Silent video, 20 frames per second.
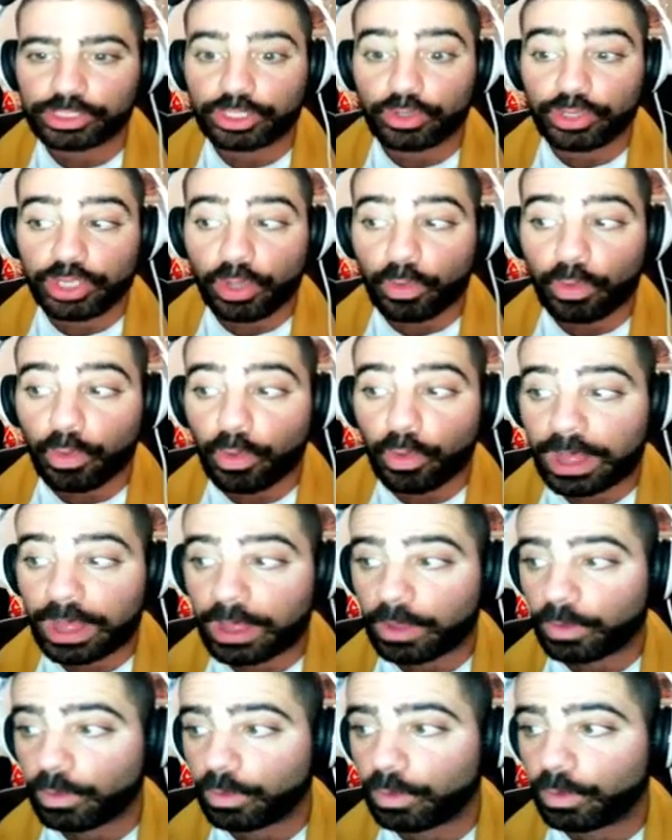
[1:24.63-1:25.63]
y hoy he
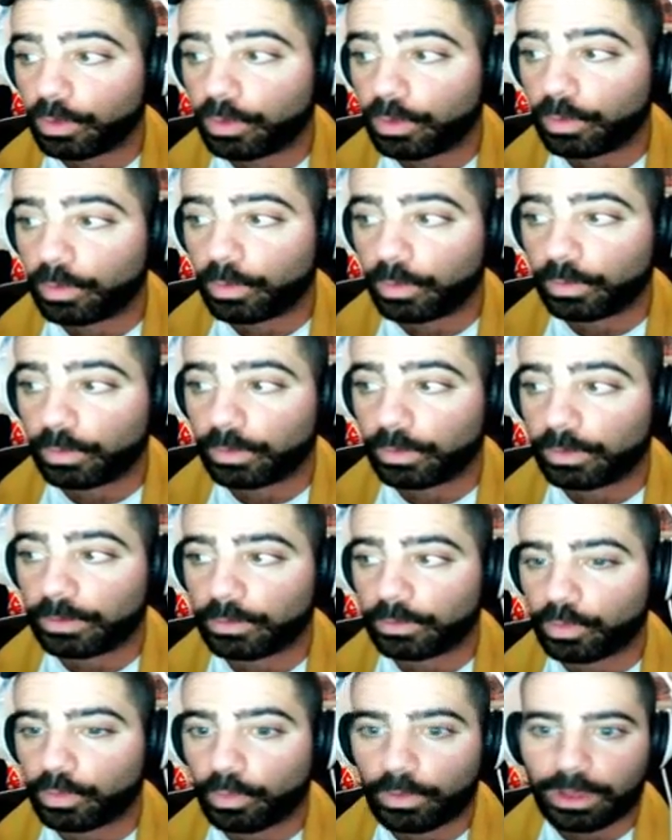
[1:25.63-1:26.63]
jugado,
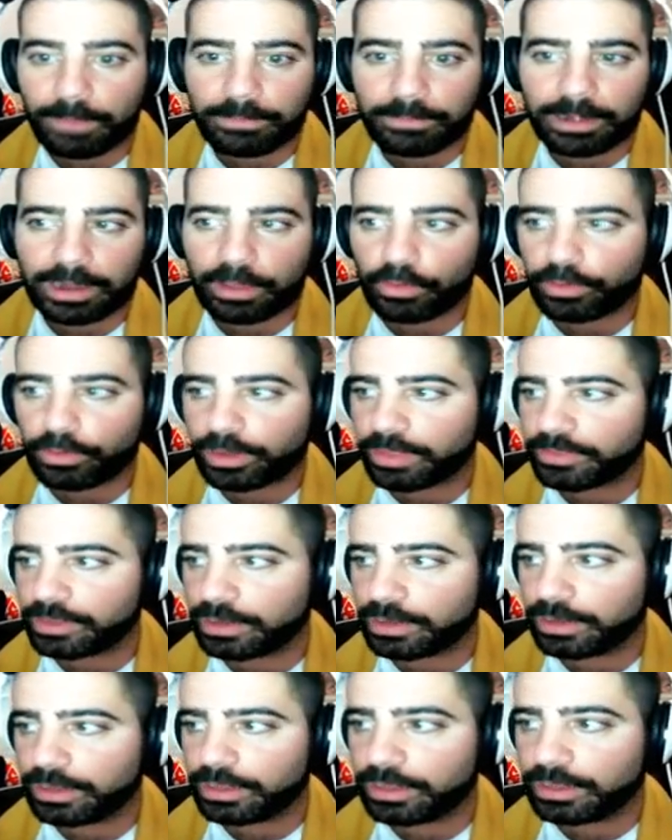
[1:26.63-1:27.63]
jugaba a la hora
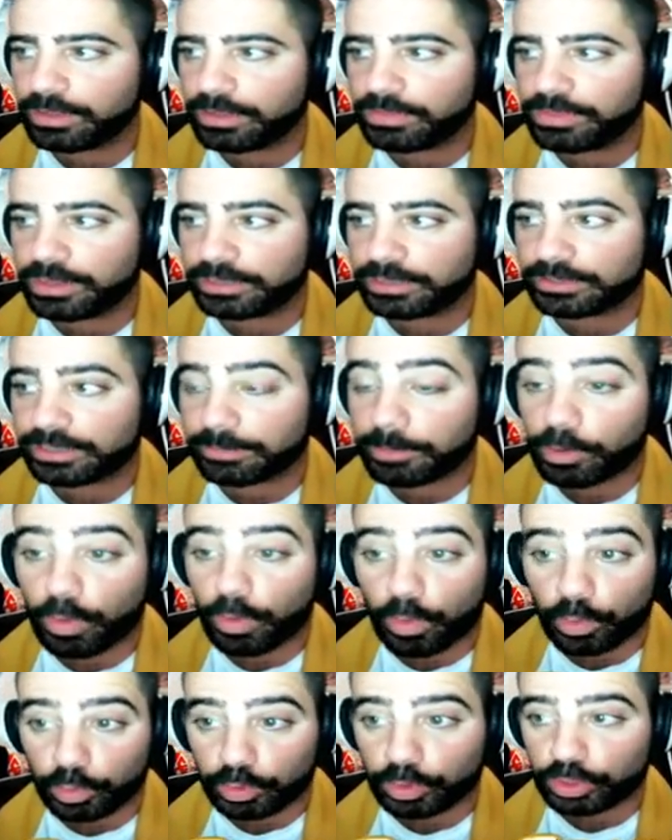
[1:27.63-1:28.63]
del
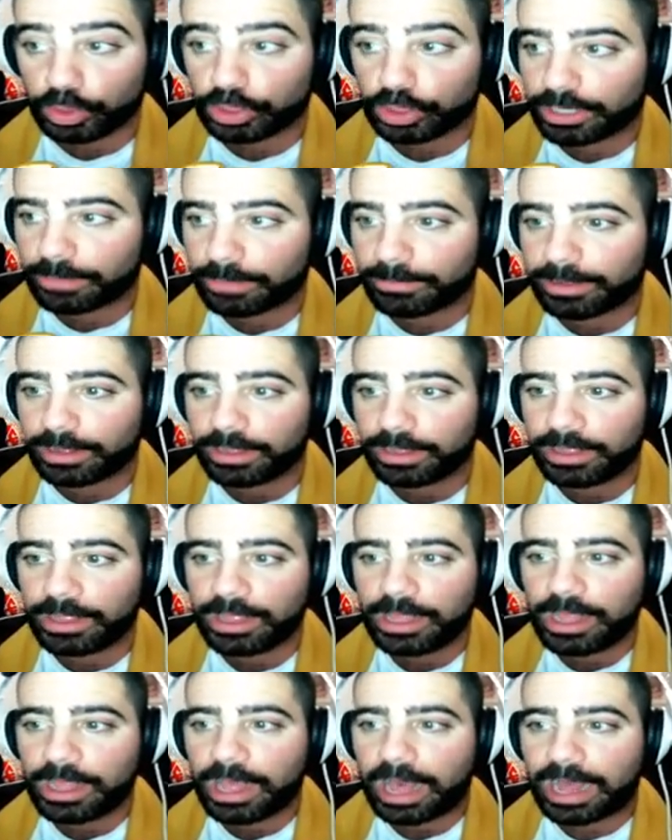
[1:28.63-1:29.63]
trabajo, justo entraba
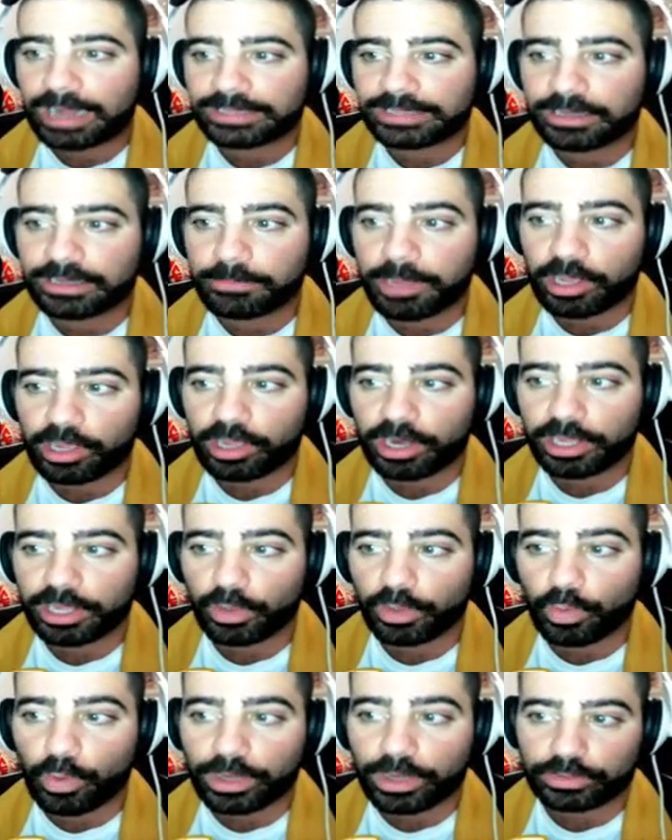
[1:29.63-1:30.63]
al trabajo a la
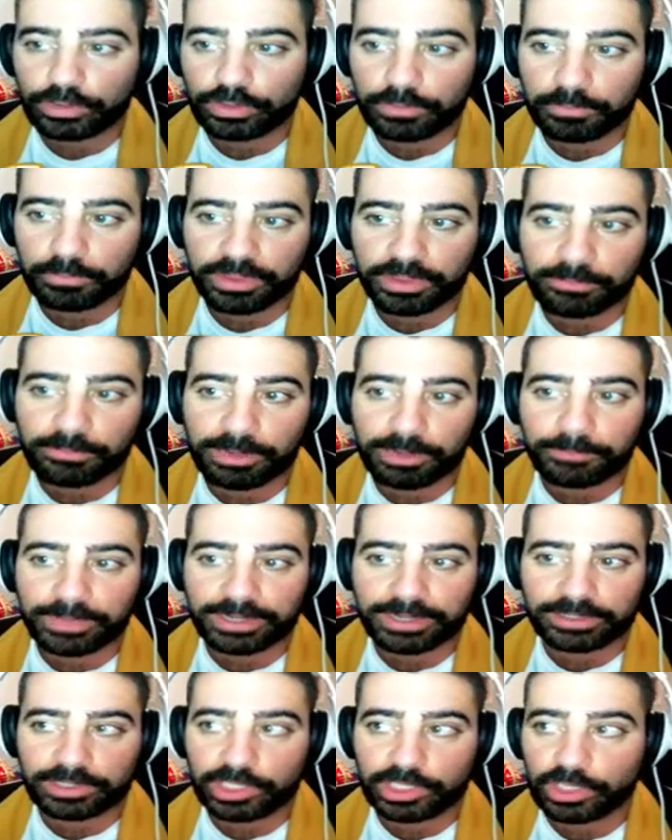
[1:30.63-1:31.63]
y cuarto y empezaba el
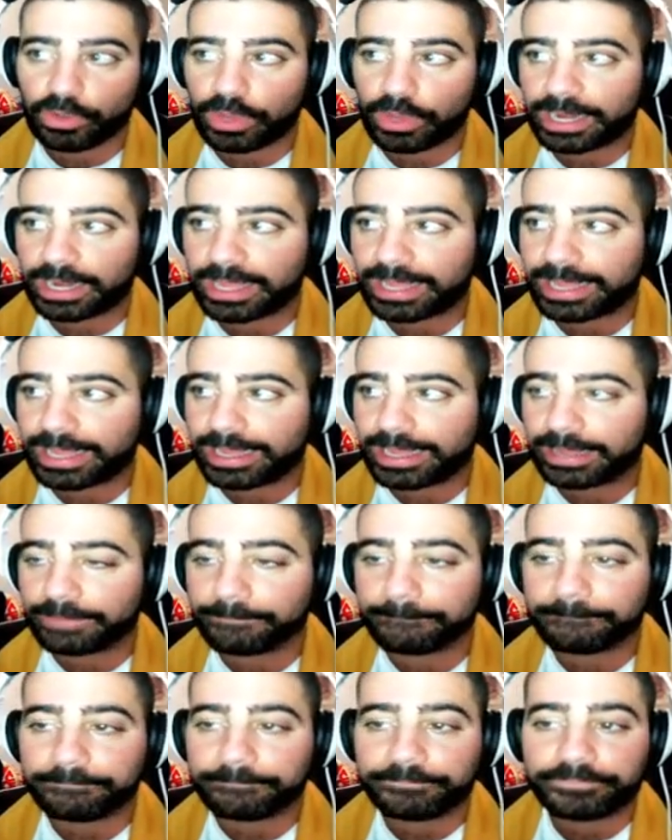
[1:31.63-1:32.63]
partido a
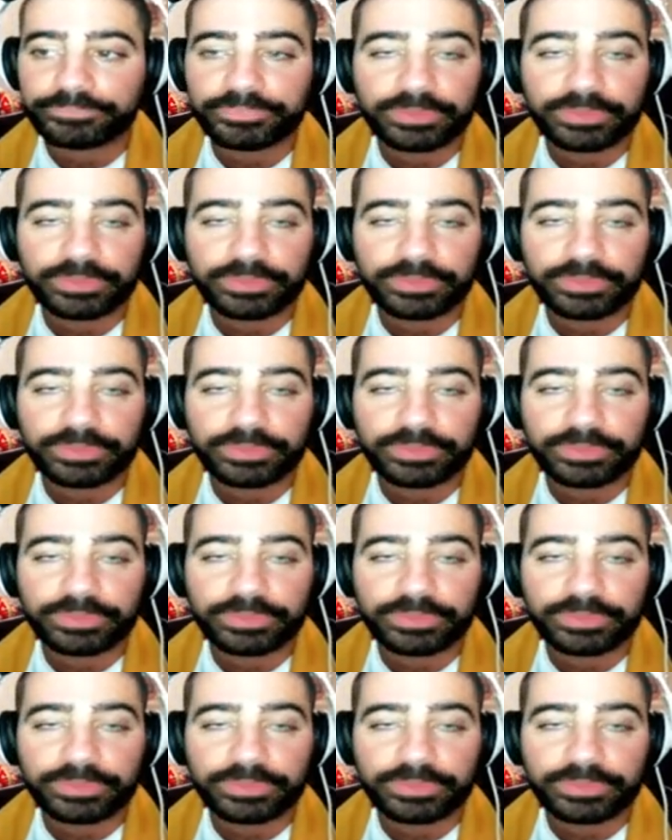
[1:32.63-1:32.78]
la